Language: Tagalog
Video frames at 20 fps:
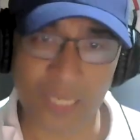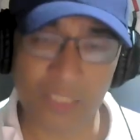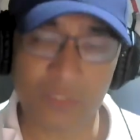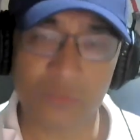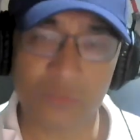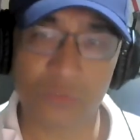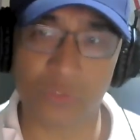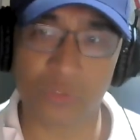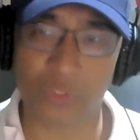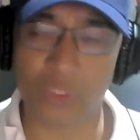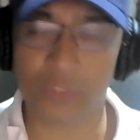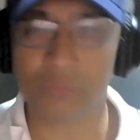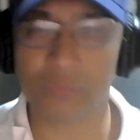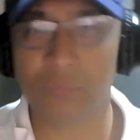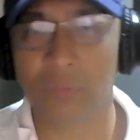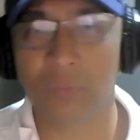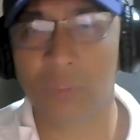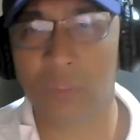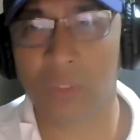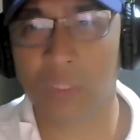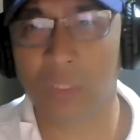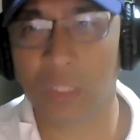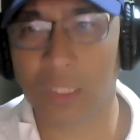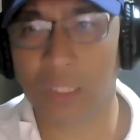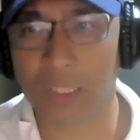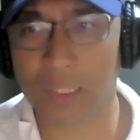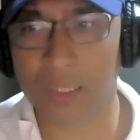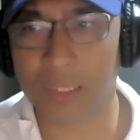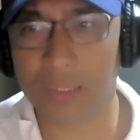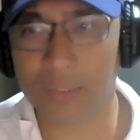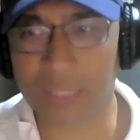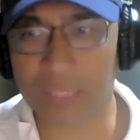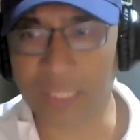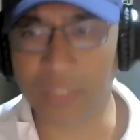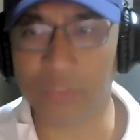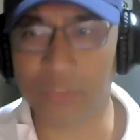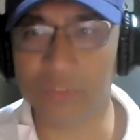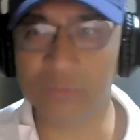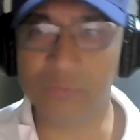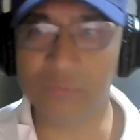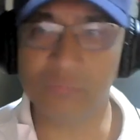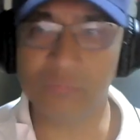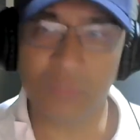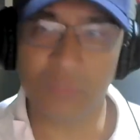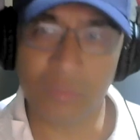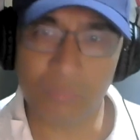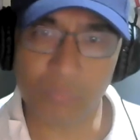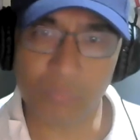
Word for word: Okay? So yun. Uh, ngayon,